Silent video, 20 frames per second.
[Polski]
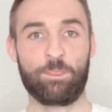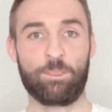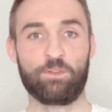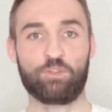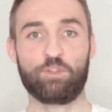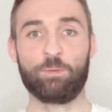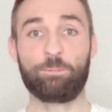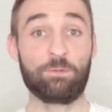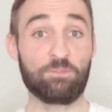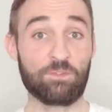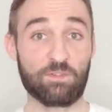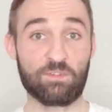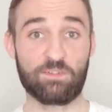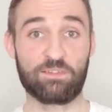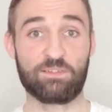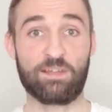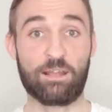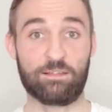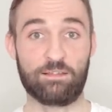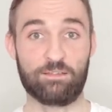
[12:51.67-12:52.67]
Są pewne
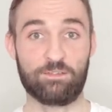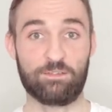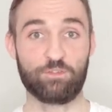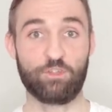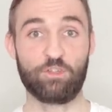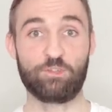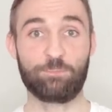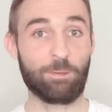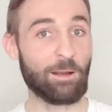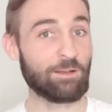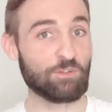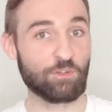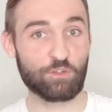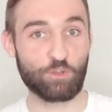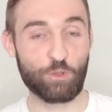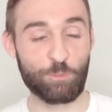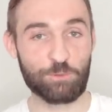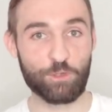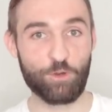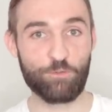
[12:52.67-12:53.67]
zasady. To jest bardzo
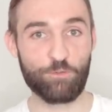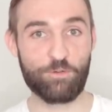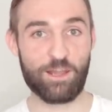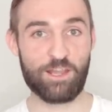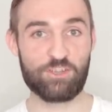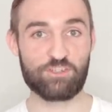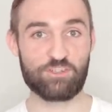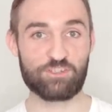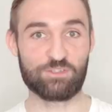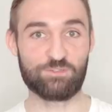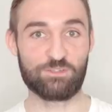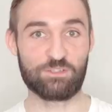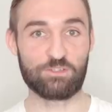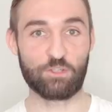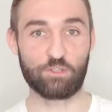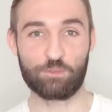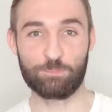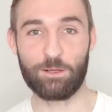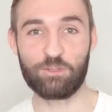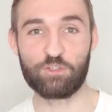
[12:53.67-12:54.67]
skomplikowana
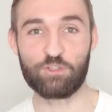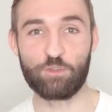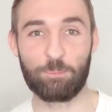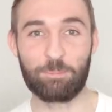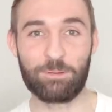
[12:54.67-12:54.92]
rzeczywistość i bardzo